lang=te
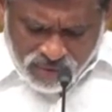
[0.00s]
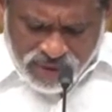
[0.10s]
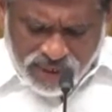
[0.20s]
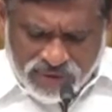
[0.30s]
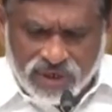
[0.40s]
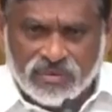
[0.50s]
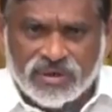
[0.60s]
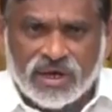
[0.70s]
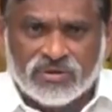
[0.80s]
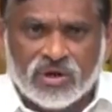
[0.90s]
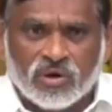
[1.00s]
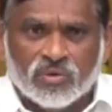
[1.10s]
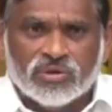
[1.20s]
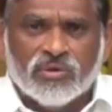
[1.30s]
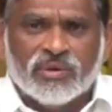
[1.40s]
విద్యార్థిని విద్యార్థులకు
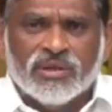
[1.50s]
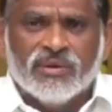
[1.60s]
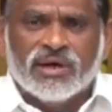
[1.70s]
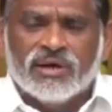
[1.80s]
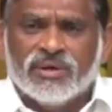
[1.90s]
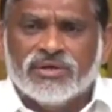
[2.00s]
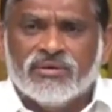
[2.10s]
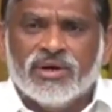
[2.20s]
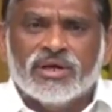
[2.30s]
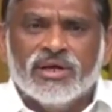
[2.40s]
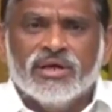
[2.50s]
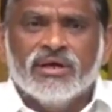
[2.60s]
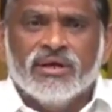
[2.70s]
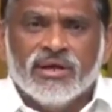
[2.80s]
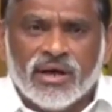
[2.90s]
ఉత్తమ ప్రతిభ కనబరిచిన వారికి
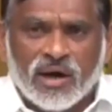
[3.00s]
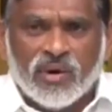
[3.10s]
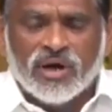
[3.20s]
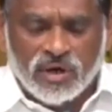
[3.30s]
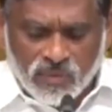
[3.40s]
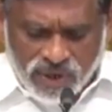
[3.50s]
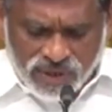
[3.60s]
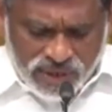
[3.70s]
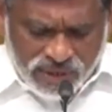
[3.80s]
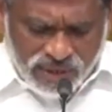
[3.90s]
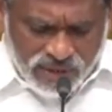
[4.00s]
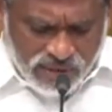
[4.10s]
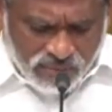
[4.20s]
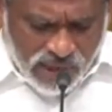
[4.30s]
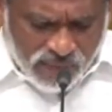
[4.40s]
అవార్డులు ఇవ్వడం జరిగింది
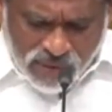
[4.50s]
మా